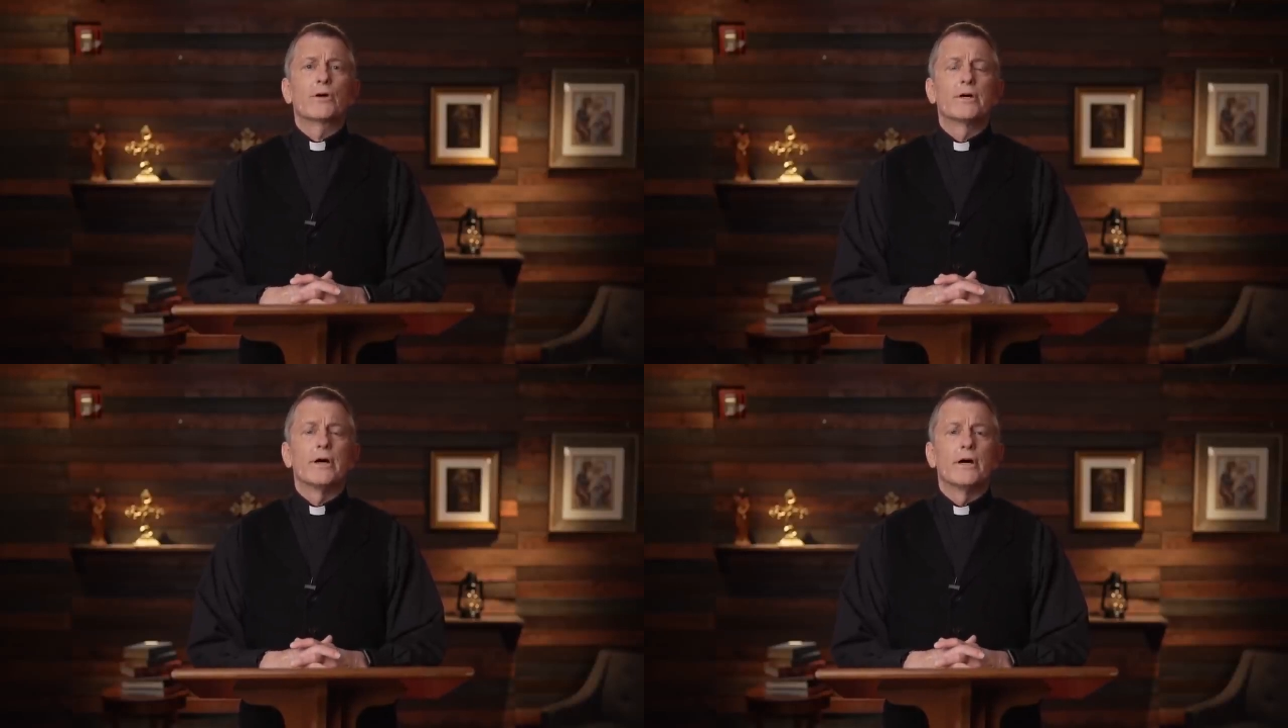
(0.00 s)

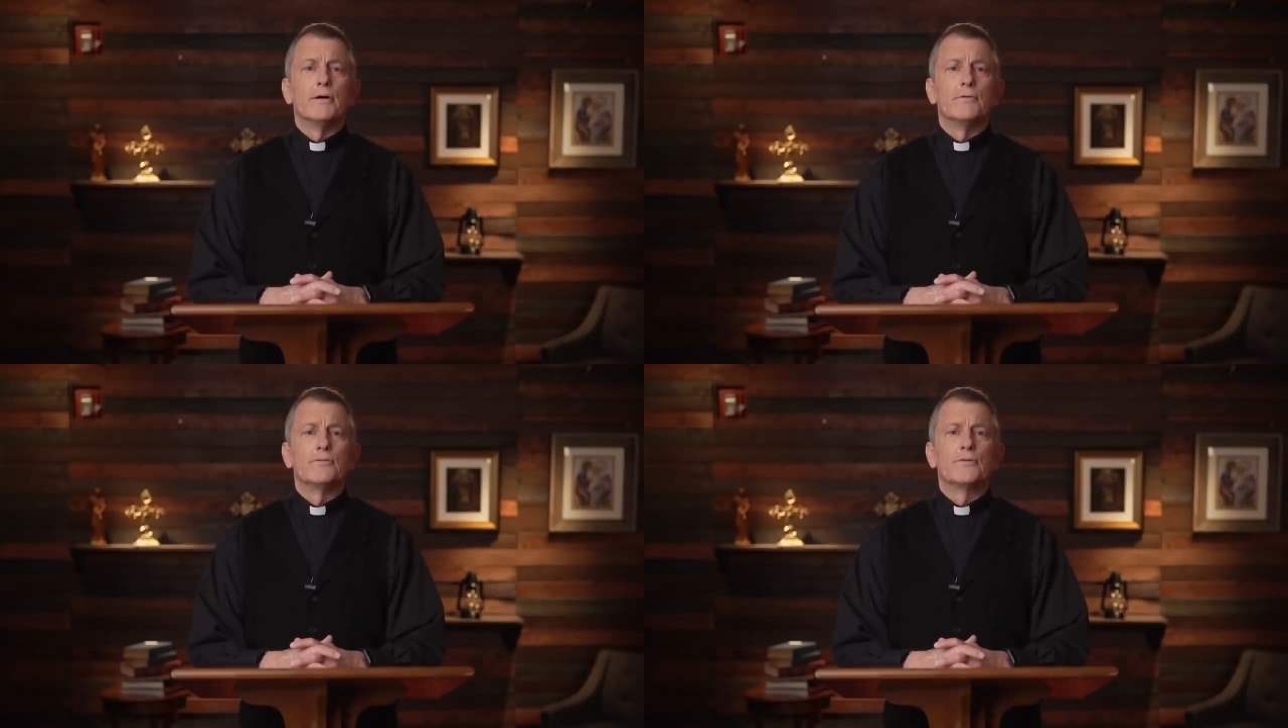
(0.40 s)
của các
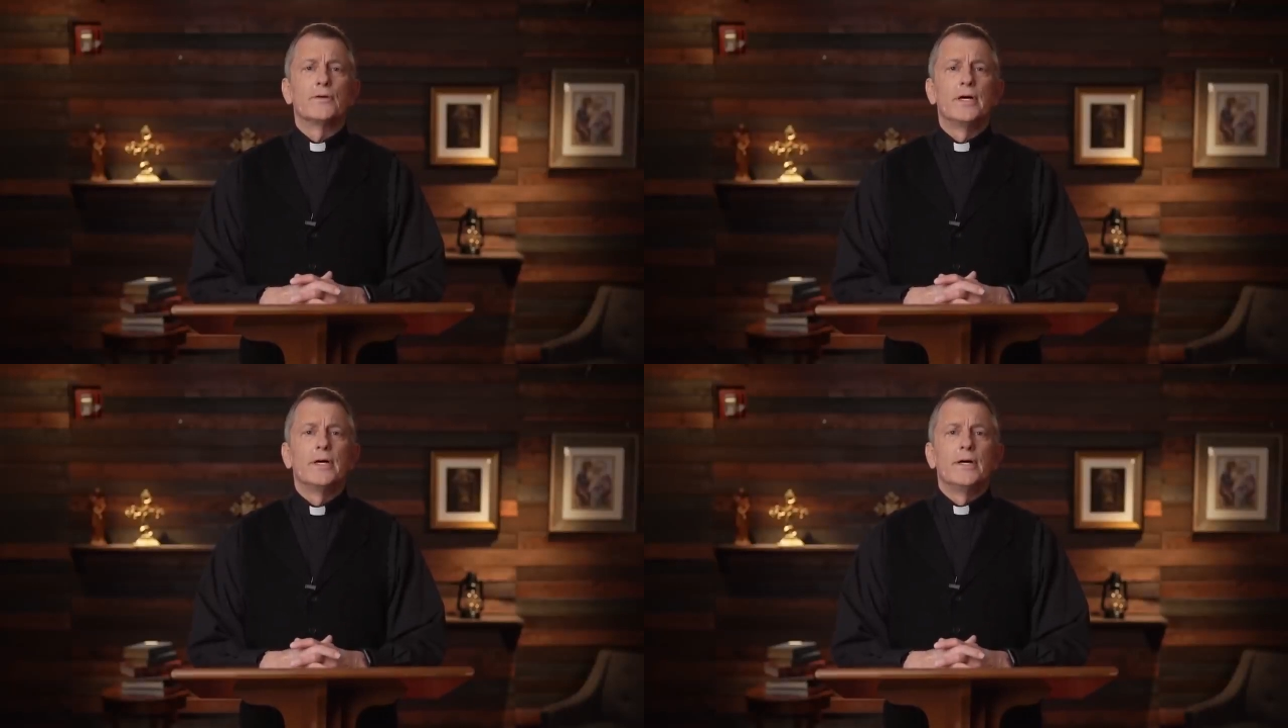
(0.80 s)
linh mục và
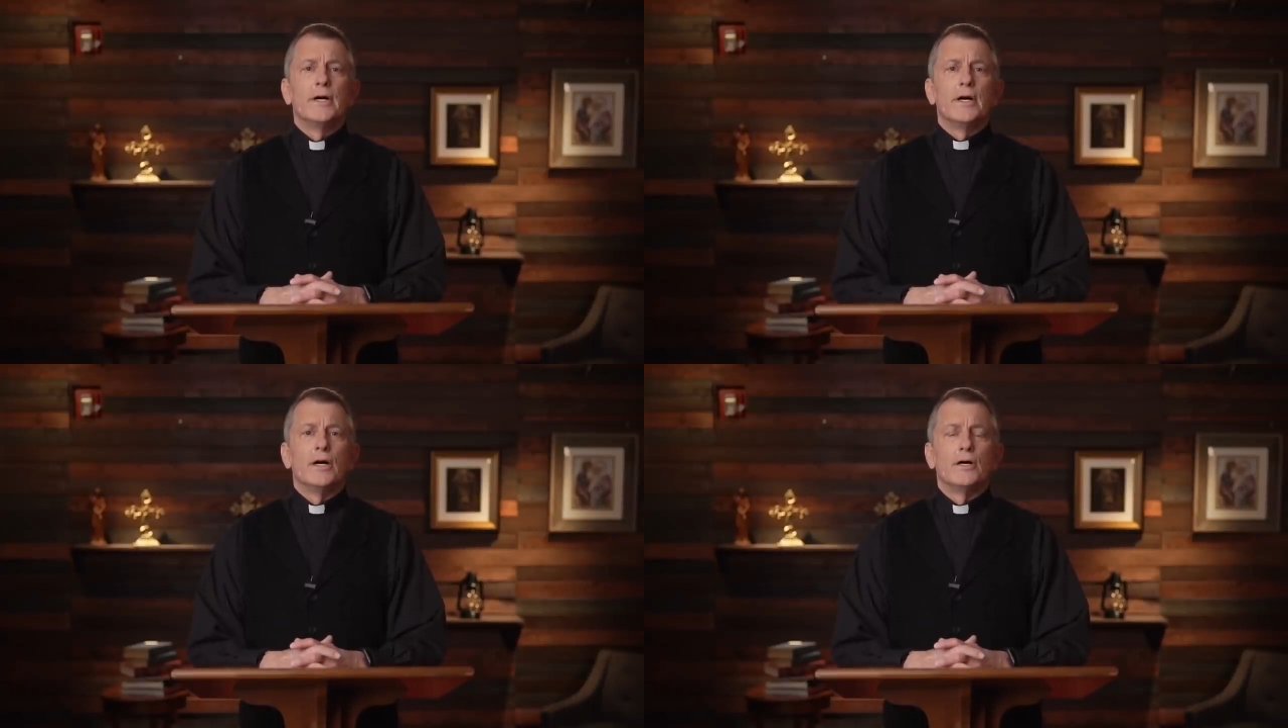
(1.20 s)
giáo dân
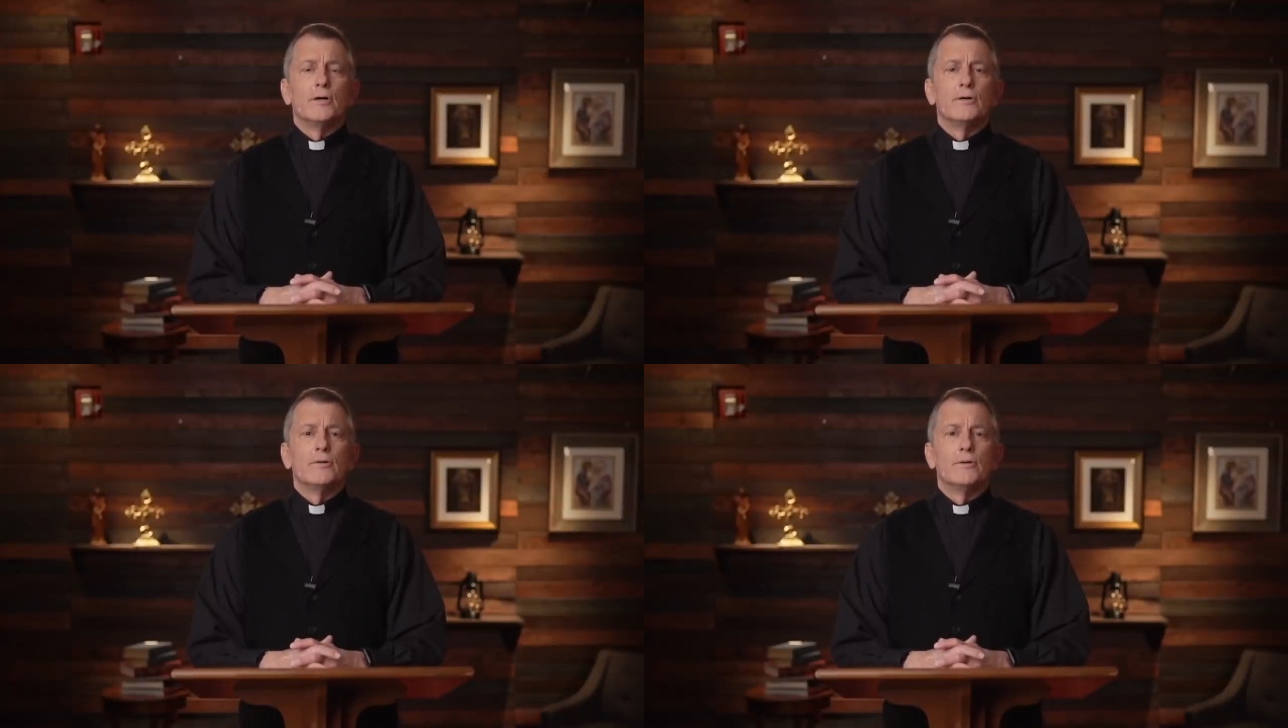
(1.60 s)
của chúng
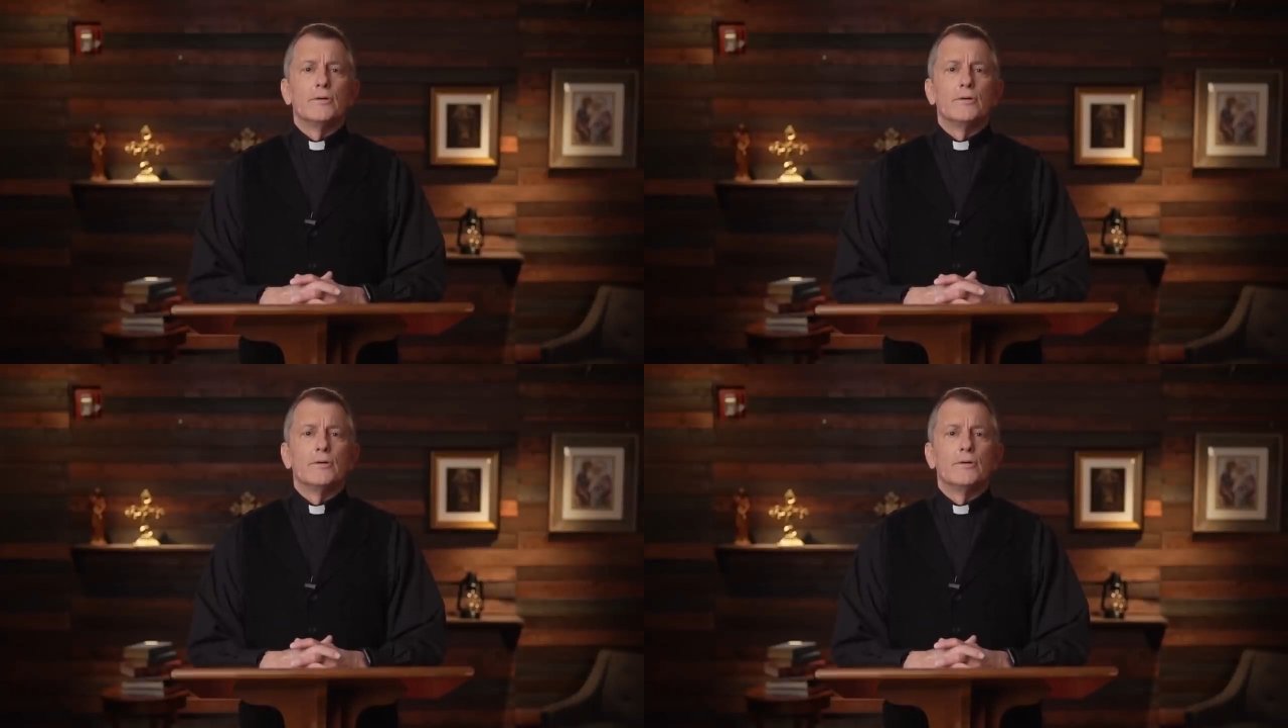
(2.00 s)
ta.